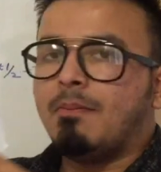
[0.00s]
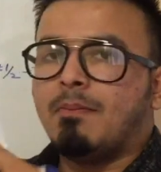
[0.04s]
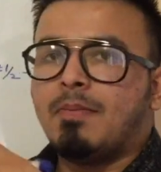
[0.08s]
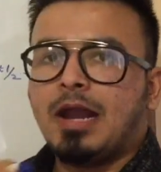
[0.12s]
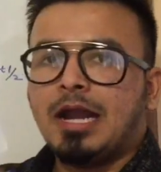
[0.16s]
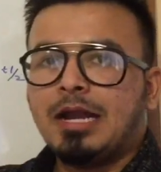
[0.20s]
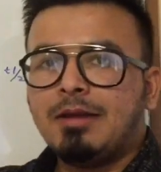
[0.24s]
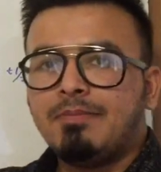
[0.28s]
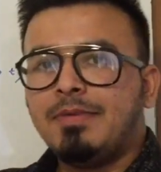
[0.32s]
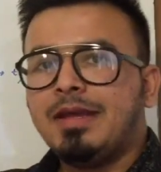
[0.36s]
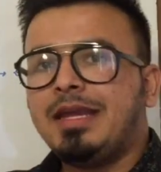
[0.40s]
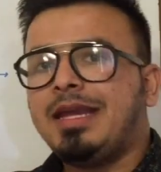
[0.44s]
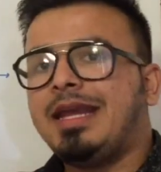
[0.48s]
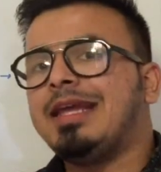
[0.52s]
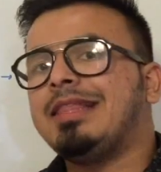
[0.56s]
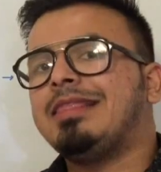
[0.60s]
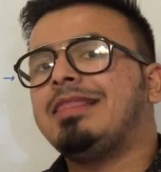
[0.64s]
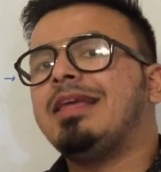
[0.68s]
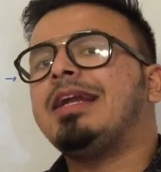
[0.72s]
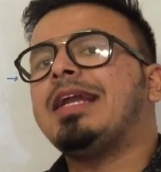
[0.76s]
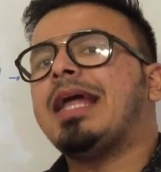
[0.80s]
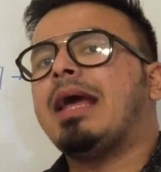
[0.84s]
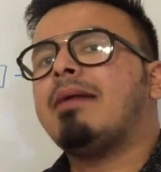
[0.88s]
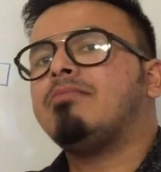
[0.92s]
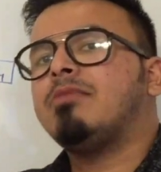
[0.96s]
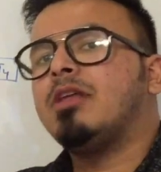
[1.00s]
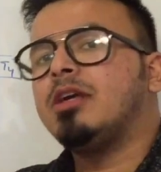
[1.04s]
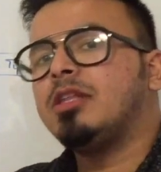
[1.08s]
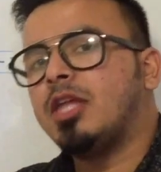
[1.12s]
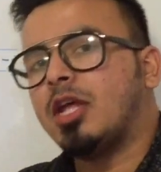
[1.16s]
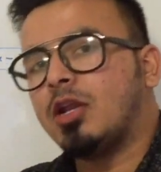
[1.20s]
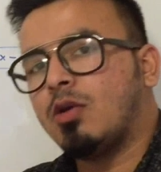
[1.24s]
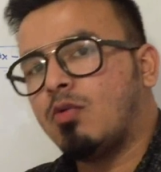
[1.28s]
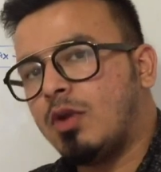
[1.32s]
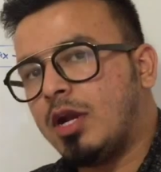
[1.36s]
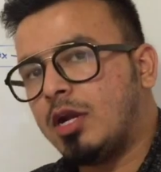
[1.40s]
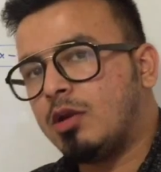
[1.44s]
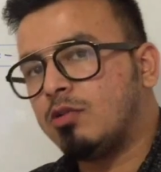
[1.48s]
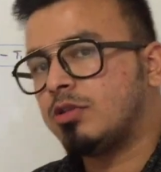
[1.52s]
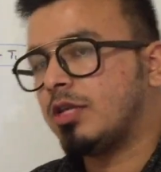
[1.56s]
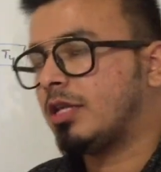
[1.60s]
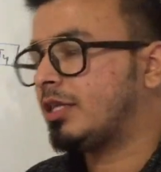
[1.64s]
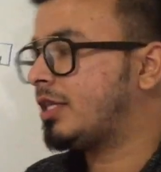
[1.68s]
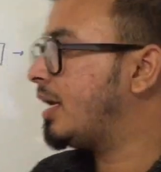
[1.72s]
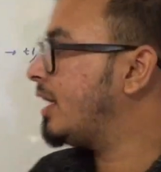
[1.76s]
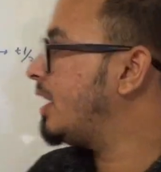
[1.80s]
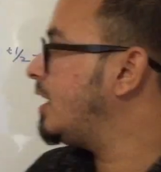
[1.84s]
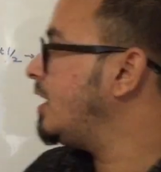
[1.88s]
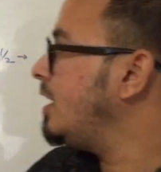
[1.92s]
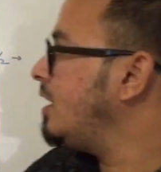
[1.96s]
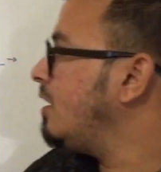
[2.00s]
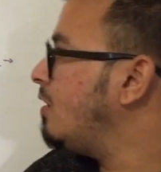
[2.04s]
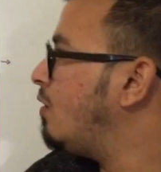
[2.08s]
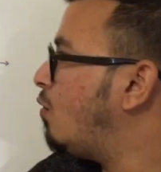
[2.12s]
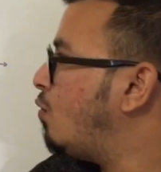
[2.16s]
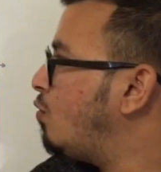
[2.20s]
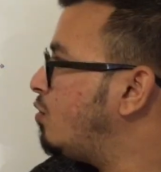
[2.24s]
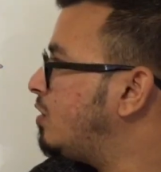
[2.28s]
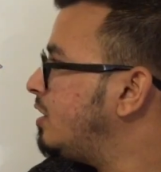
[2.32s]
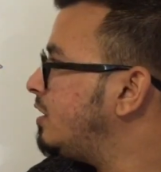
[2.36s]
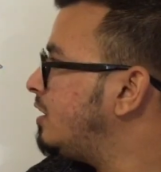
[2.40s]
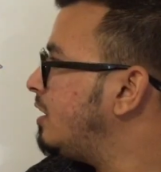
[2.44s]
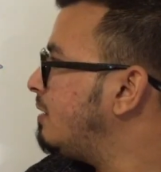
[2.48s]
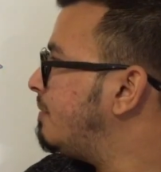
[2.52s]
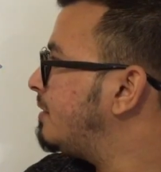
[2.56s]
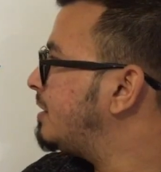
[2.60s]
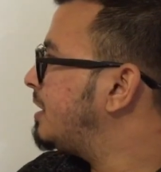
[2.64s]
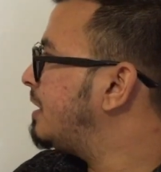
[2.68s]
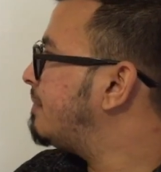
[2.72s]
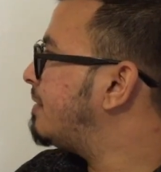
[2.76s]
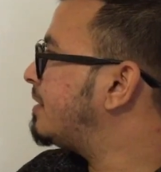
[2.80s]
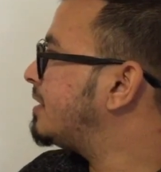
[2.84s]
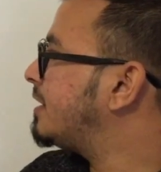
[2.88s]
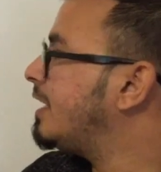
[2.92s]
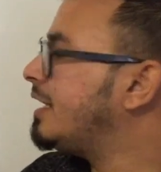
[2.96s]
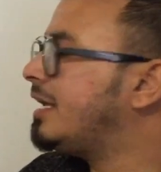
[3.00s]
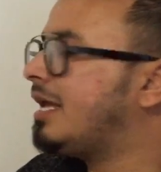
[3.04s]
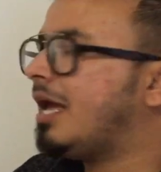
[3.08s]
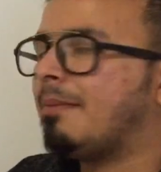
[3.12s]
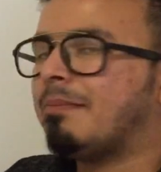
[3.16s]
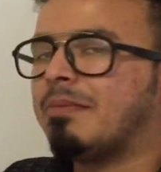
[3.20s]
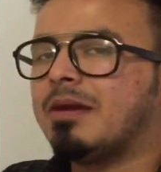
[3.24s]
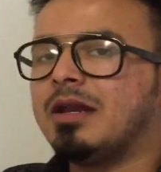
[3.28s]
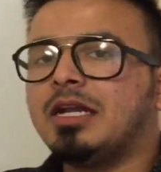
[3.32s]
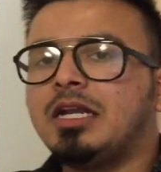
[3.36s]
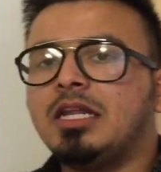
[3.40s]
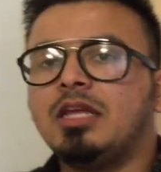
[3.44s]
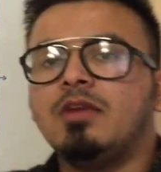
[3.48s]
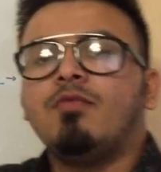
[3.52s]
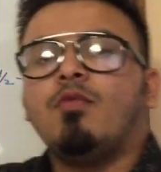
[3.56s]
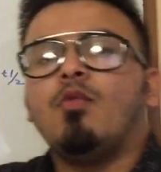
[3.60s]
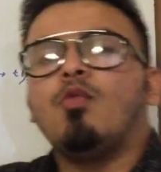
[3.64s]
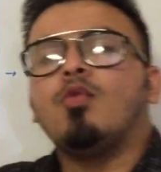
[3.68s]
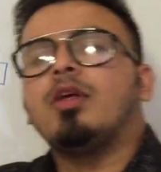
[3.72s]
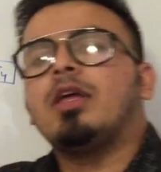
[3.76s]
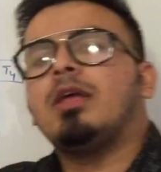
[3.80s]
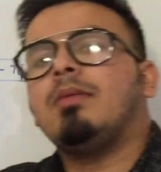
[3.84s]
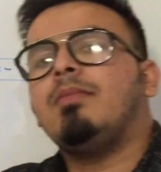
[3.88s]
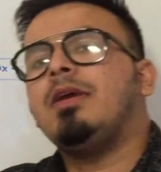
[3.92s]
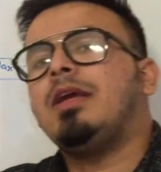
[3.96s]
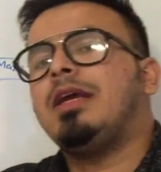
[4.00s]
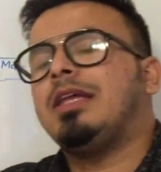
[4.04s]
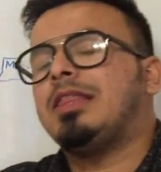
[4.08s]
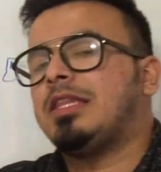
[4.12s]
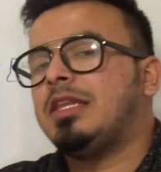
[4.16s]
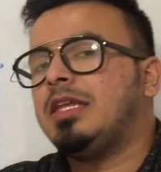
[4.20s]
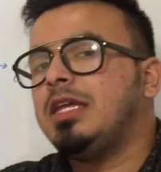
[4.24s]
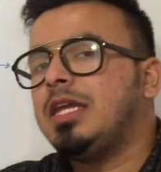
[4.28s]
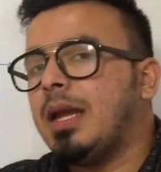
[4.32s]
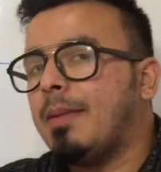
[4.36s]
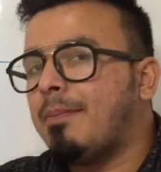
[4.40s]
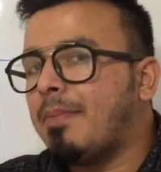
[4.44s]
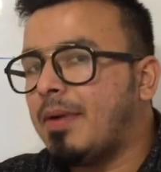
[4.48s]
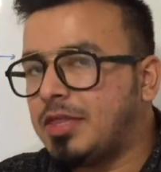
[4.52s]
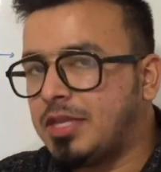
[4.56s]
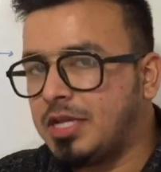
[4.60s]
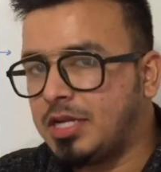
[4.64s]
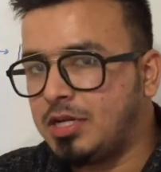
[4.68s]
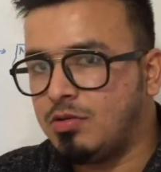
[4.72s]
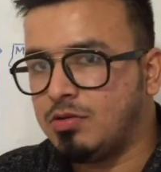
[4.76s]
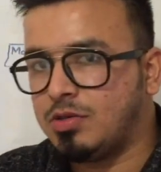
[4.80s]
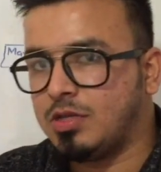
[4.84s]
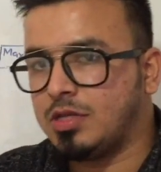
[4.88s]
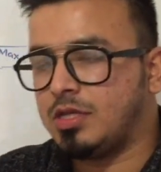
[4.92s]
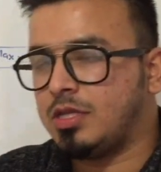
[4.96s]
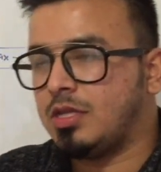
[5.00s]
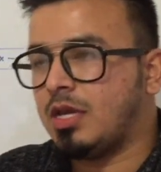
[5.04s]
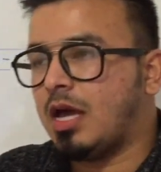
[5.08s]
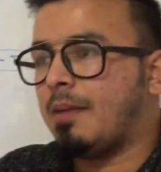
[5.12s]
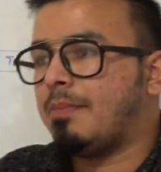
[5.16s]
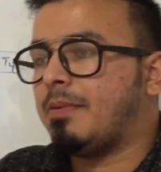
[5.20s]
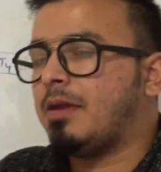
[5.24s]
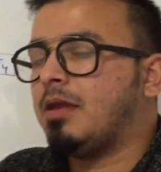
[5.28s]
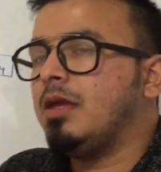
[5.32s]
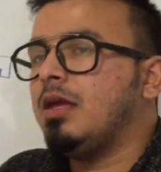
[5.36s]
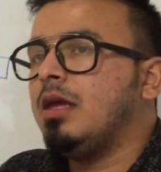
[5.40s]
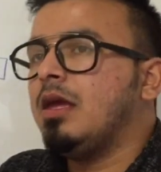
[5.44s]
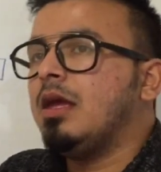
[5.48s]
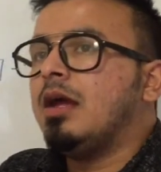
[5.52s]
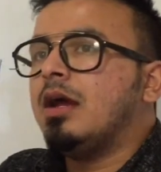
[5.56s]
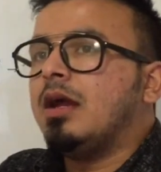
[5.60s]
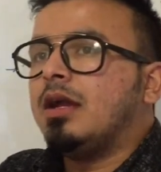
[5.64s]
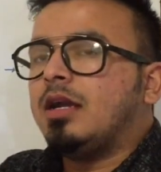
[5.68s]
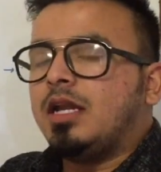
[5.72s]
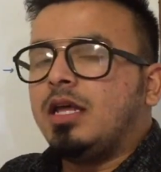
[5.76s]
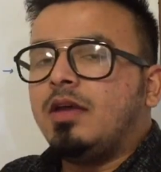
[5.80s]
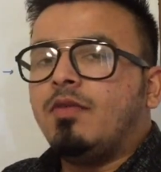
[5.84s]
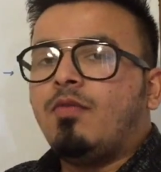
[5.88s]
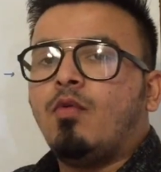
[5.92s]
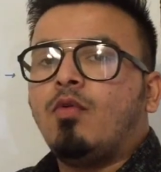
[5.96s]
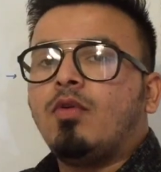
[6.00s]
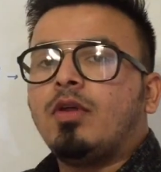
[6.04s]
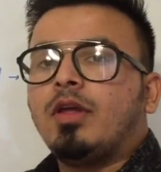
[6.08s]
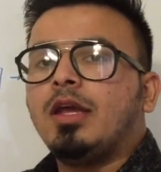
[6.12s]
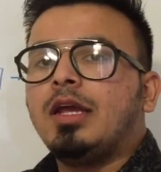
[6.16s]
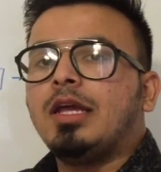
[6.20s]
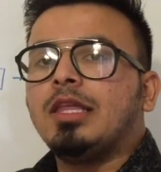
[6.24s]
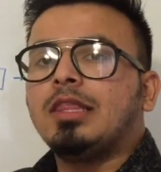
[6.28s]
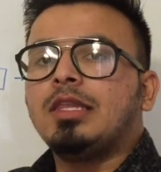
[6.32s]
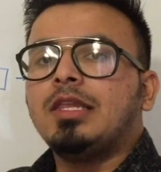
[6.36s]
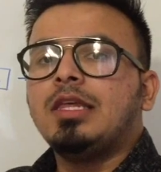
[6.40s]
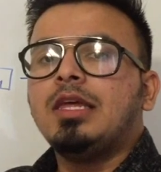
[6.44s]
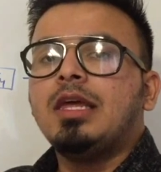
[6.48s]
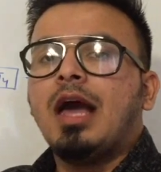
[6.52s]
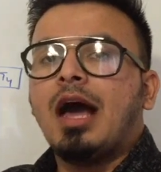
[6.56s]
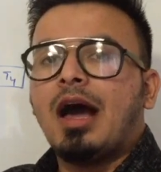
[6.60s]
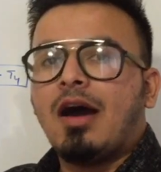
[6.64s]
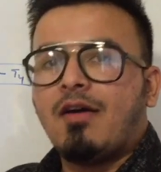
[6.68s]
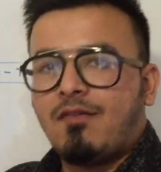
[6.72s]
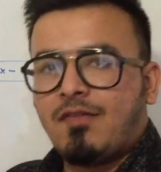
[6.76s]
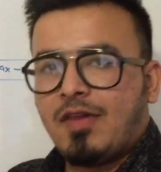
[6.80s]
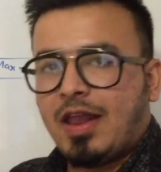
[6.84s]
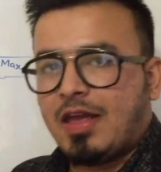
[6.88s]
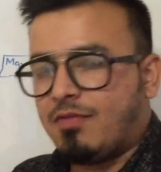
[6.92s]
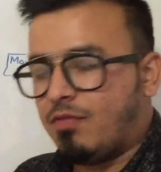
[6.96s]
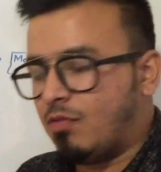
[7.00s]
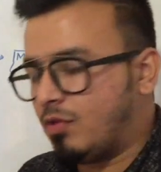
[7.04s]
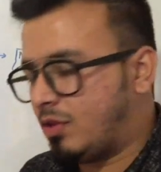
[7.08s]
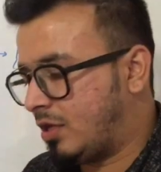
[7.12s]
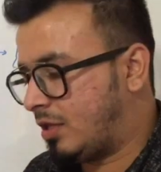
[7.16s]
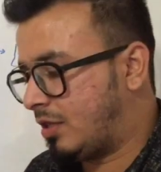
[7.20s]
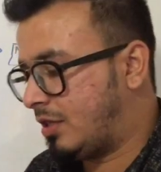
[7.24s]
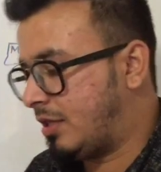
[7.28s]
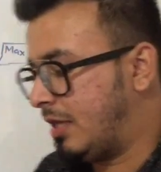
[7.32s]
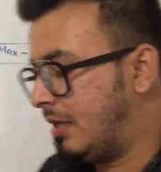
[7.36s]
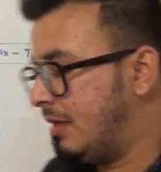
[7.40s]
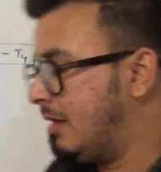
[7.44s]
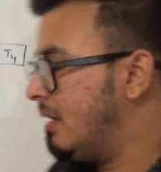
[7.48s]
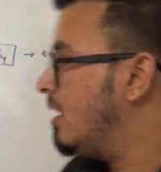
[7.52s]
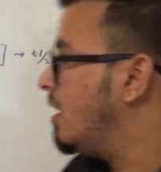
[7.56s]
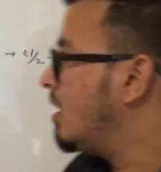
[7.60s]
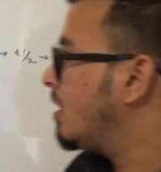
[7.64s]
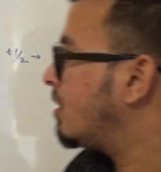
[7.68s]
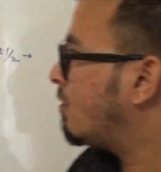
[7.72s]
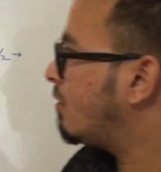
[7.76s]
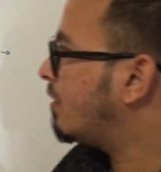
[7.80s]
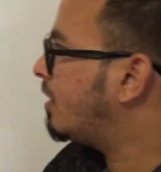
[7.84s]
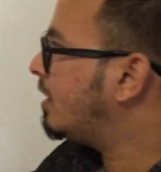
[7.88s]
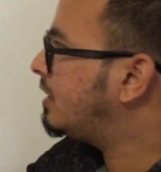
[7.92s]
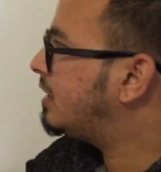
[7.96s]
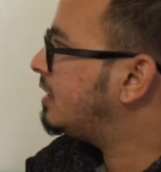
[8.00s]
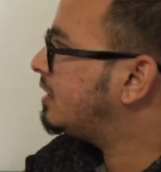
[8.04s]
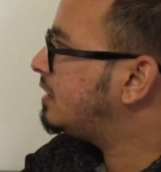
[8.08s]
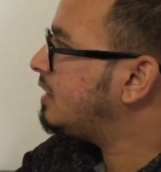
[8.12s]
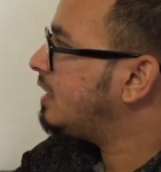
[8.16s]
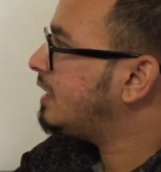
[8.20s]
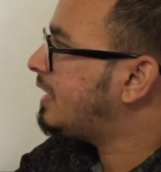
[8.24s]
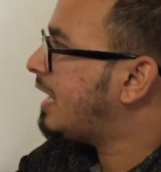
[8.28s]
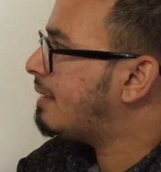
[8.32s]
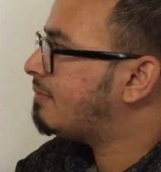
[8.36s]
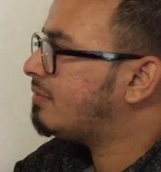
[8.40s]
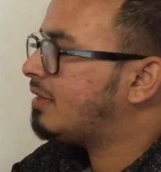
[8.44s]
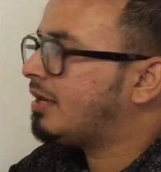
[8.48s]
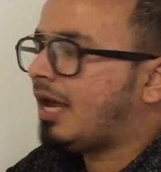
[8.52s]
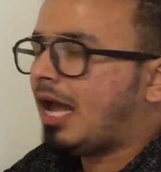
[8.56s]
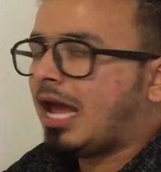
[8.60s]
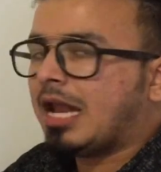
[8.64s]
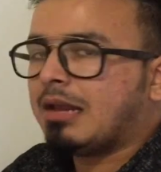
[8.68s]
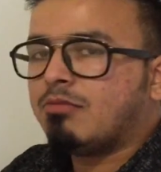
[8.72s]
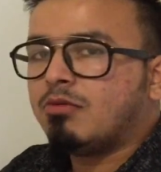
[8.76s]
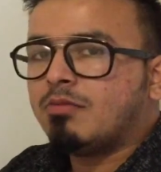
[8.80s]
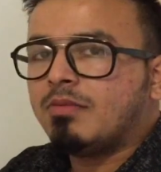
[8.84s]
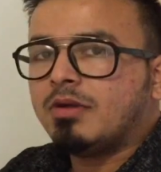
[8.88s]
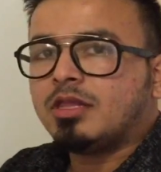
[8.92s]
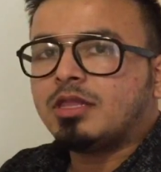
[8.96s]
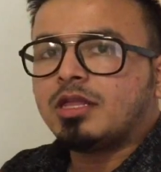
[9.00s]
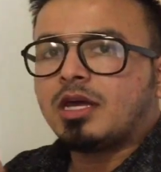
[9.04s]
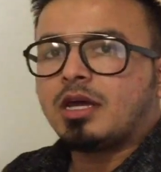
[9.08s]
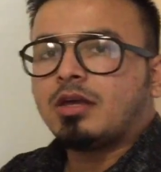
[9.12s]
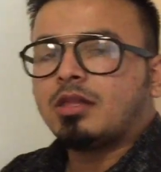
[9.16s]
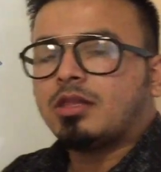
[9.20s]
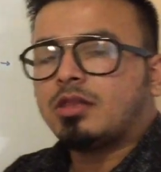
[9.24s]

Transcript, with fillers: ब्लड में कितने टाइम तक सर्कुलेट होता है ताकि उसी से पता पड़ता है कि आपकी टी फोर की भी कितनी कैपेसिटी हो सकती है आपकी टी फोर की कितनी हाफ लाइफ हो सकती है क्योंकि जितने टाइम तक एल्बुमिन